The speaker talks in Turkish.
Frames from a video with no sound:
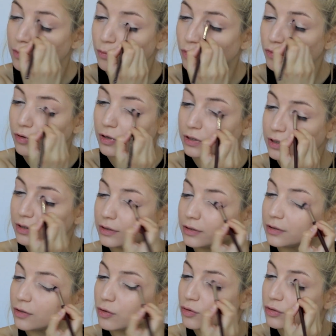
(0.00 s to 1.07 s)
Bu farı
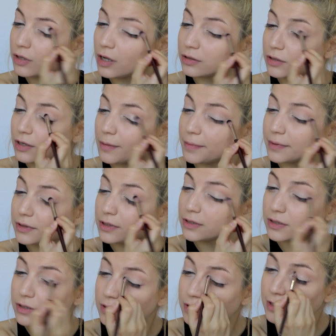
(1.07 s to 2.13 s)
gözaltı
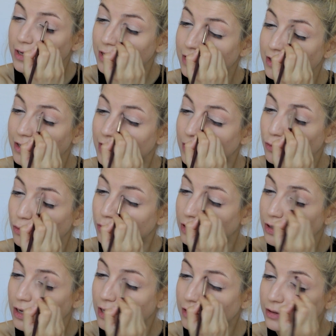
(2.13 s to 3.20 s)
kapatıcısı niyetine
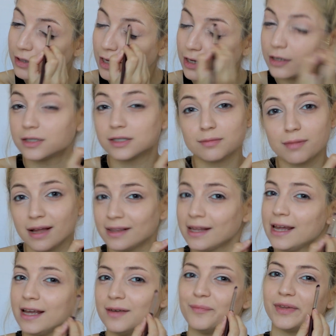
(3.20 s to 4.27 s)
kullanan tek kişi ben
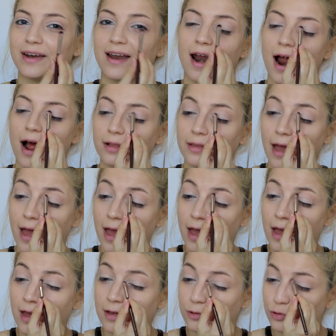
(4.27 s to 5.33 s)
değilimdir herhalde.
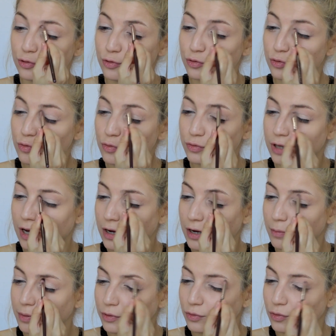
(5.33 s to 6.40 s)
Çünkü çok güzel
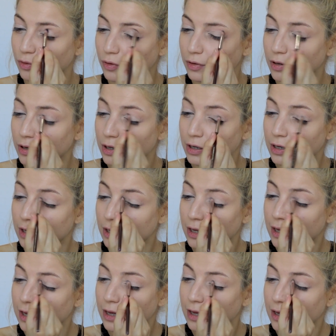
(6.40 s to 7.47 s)
kapatıyor.
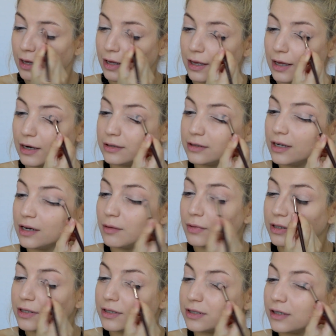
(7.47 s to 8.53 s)
Eğer
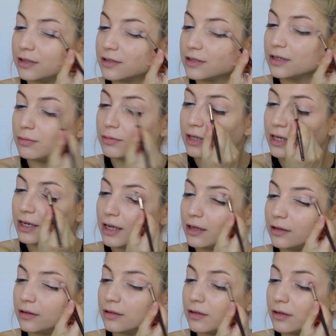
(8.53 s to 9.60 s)
denemediyseniz de deneyin.